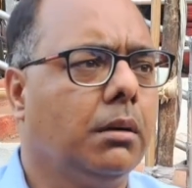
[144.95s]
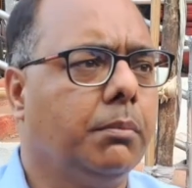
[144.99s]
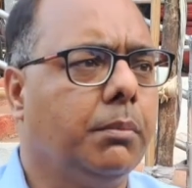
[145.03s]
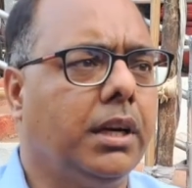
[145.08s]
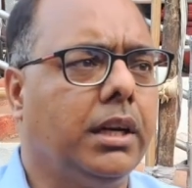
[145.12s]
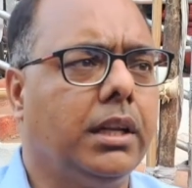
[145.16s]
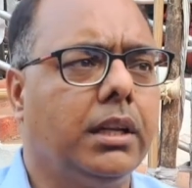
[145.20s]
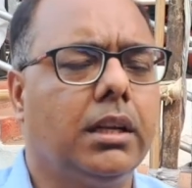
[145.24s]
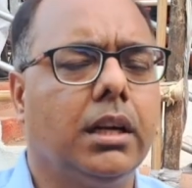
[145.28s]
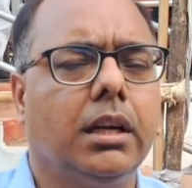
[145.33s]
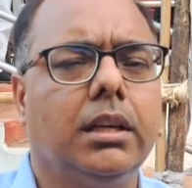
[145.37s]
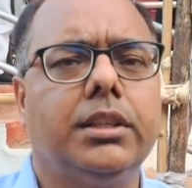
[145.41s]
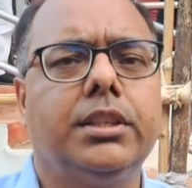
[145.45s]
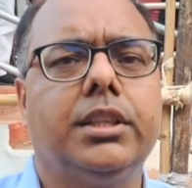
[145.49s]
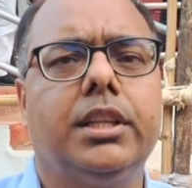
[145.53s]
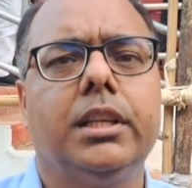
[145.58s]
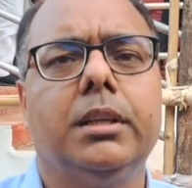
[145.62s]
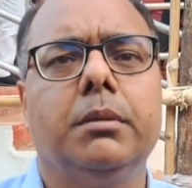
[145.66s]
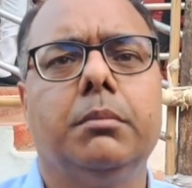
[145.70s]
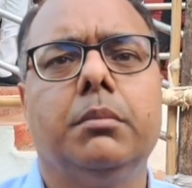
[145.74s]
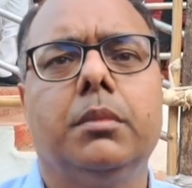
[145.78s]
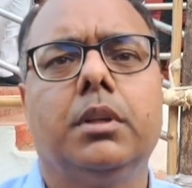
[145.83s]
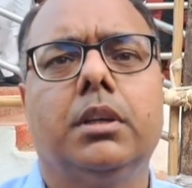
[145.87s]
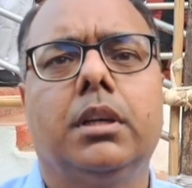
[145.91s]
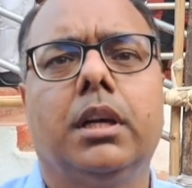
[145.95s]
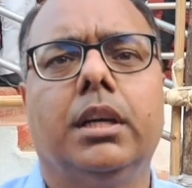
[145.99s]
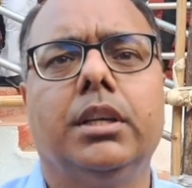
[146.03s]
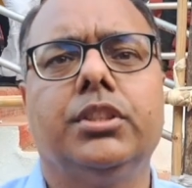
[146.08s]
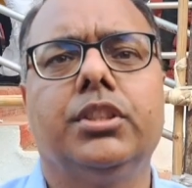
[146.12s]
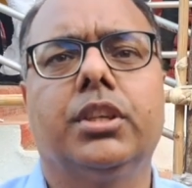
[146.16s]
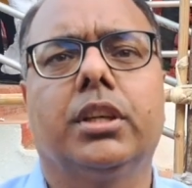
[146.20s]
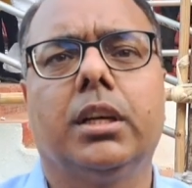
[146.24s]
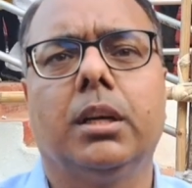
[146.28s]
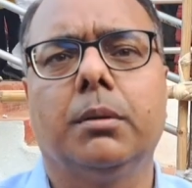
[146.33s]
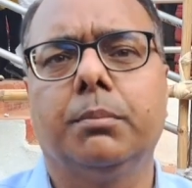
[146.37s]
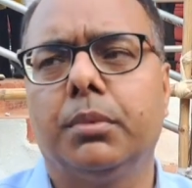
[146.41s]
मेडिकल टीम कई
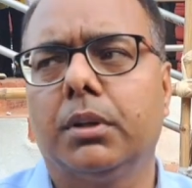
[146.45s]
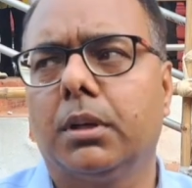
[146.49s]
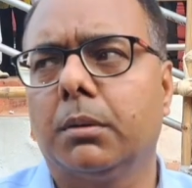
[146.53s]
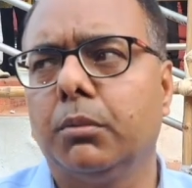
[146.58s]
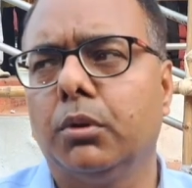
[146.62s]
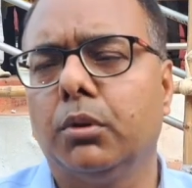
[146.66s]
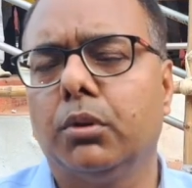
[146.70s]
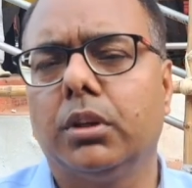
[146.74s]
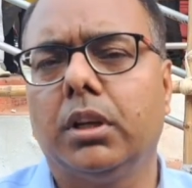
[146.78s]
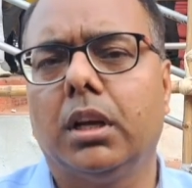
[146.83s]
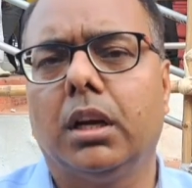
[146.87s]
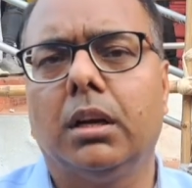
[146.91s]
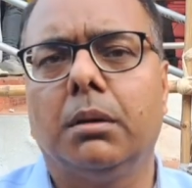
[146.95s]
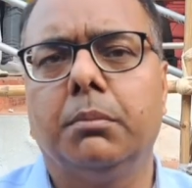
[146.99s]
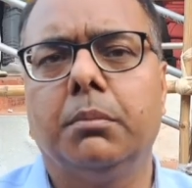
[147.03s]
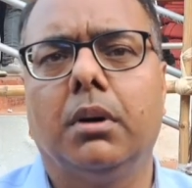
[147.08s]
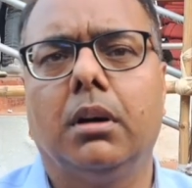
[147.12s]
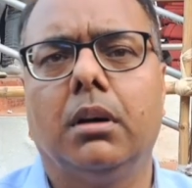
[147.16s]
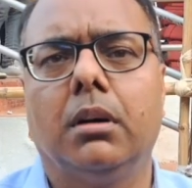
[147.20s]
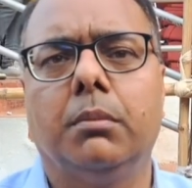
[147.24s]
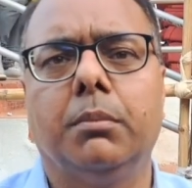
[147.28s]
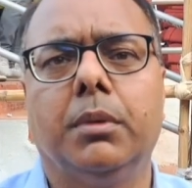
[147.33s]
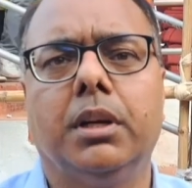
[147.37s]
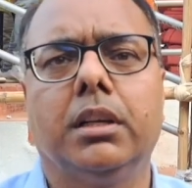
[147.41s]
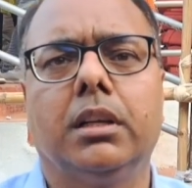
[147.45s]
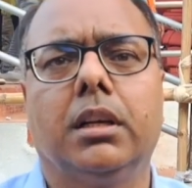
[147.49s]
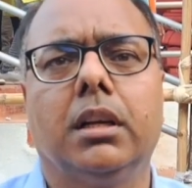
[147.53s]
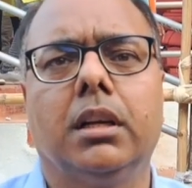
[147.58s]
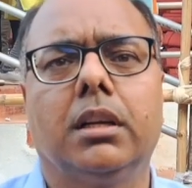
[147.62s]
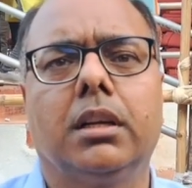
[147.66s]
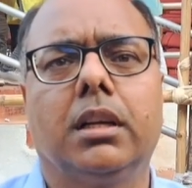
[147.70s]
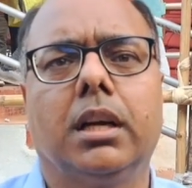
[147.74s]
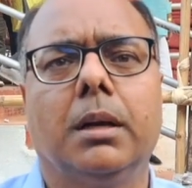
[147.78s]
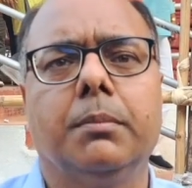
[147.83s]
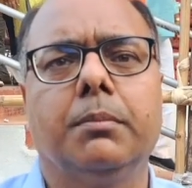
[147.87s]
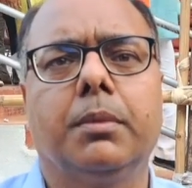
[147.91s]
जगह पर हम लोग यहाँ मेडिकल
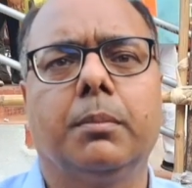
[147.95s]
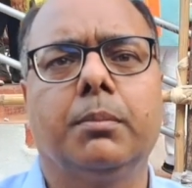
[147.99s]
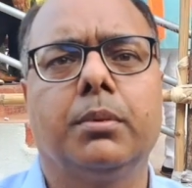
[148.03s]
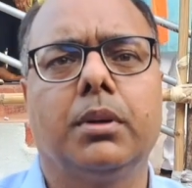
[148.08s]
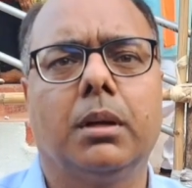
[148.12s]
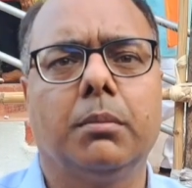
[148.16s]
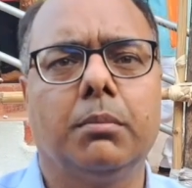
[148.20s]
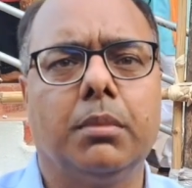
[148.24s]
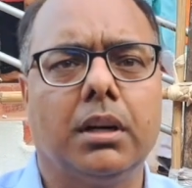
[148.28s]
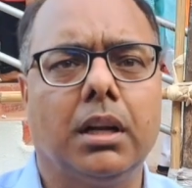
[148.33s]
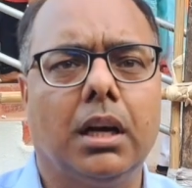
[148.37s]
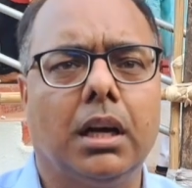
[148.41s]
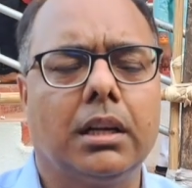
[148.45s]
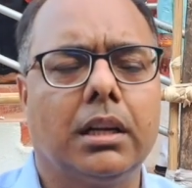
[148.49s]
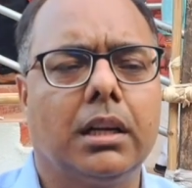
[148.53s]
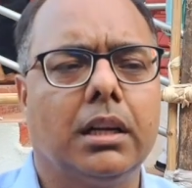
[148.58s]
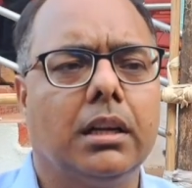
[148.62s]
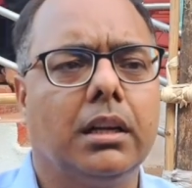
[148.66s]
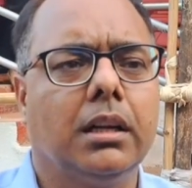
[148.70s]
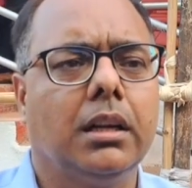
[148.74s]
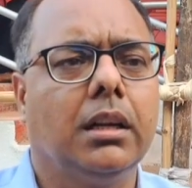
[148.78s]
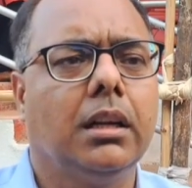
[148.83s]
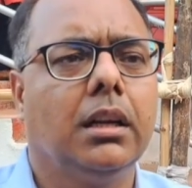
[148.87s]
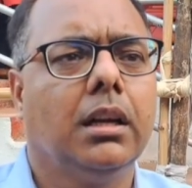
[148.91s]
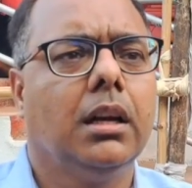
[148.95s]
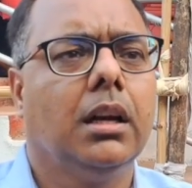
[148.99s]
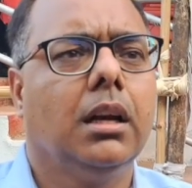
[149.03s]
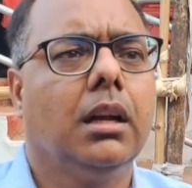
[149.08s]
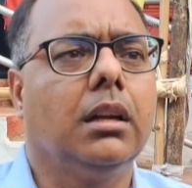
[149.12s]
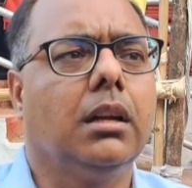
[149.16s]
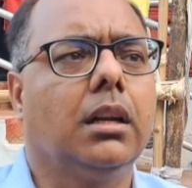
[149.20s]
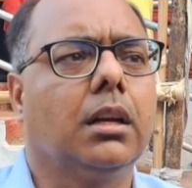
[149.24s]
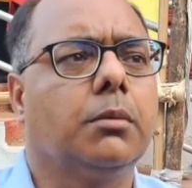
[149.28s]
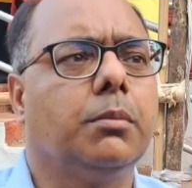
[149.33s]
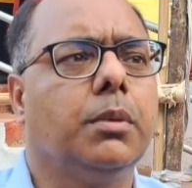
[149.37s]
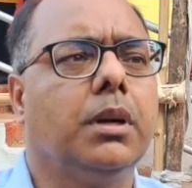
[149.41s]
कैंप अपना बना रहे हैं
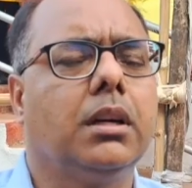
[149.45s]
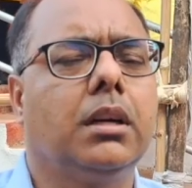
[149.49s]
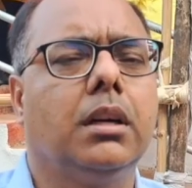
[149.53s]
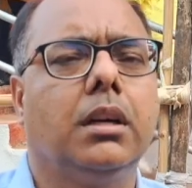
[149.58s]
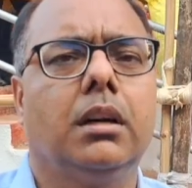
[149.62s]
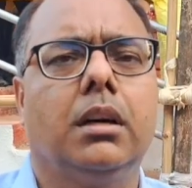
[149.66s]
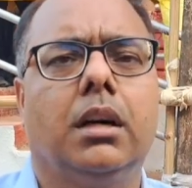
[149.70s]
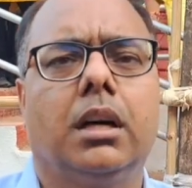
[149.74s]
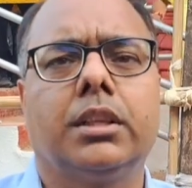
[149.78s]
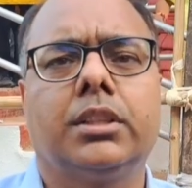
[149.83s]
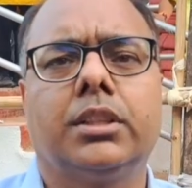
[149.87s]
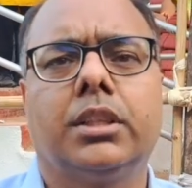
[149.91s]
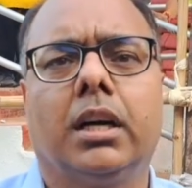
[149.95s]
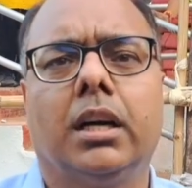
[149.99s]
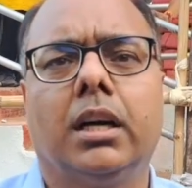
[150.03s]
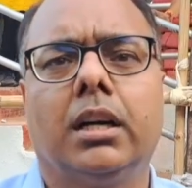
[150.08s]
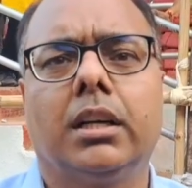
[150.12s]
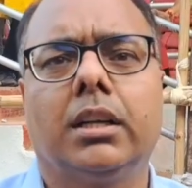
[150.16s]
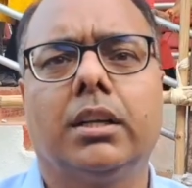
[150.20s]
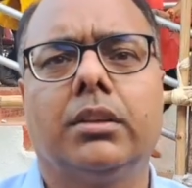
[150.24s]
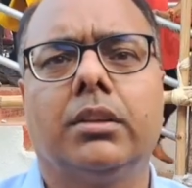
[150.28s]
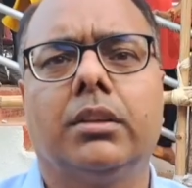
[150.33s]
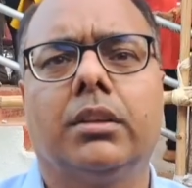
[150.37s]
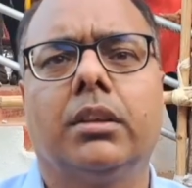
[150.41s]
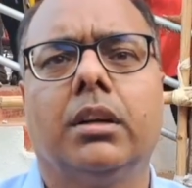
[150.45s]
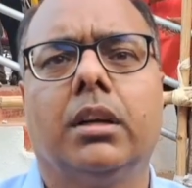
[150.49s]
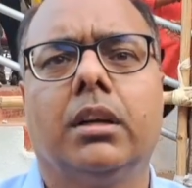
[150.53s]
लगभग अट्ठारह